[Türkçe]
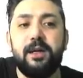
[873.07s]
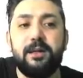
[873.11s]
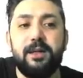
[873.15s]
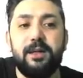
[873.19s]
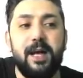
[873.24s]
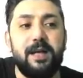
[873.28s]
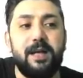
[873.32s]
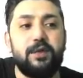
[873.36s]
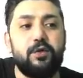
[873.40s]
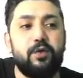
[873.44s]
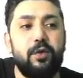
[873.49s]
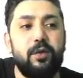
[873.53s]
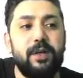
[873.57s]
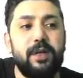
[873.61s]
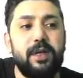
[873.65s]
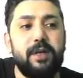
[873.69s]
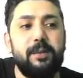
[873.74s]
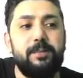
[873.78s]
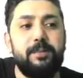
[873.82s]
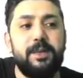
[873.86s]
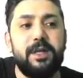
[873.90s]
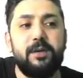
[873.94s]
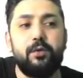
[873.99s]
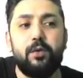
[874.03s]
Daha sonra
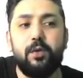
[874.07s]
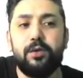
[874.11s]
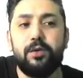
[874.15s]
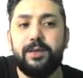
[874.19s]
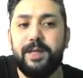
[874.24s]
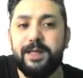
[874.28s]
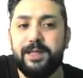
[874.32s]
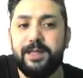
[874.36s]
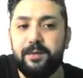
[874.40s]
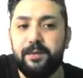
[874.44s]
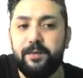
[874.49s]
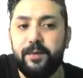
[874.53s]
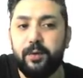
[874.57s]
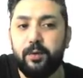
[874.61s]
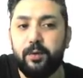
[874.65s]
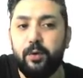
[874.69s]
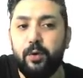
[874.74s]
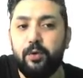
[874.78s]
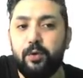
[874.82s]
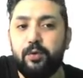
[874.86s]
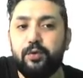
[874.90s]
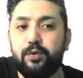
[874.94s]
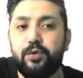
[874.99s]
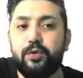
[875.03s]
da
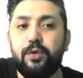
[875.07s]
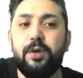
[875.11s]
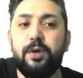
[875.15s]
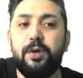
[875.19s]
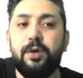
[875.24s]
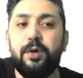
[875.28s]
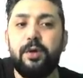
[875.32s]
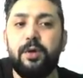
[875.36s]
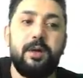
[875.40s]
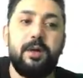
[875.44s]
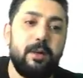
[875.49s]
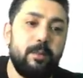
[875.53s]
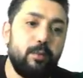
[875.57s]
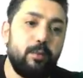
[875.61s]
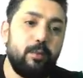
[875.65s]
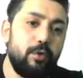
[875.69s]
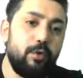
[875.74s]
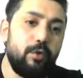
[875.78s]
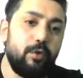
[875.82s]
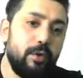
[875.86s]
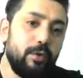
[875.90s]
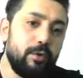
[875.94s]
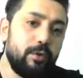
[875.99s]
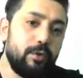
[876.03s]
1.09
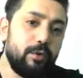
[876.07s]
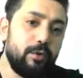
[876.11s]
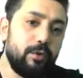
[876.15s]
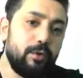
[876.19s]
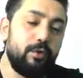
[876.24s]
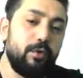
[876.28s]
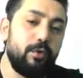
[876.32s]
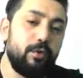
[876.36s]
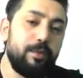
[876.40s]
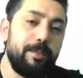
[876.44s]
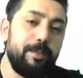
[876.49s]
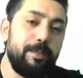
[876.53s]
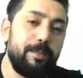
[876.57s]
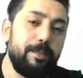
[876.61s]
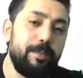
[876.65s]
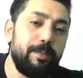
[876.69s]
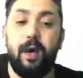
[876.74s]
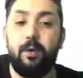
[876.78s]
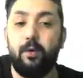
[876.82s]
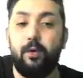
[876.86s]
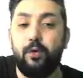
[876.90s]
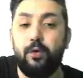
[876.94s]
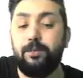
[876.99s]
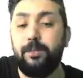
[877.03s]
bu günlük
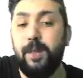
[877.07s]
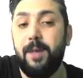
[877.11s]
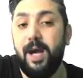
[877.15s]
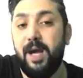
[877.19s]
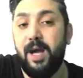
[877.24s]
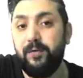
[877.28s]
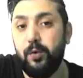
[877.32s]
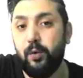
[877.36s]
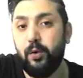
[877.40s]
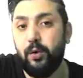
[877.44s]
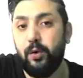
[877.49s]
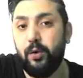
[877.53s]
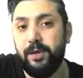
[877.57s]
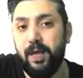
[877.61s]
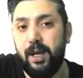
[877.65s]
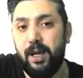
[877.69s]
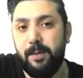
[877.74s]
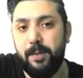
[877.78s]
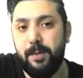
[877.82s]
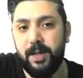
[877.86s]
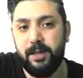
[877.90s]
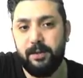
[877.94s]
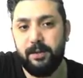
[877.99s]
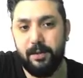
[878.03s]
MA10 mavi
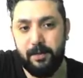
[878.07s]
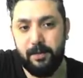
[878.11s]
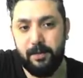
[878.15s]
ortalamadır.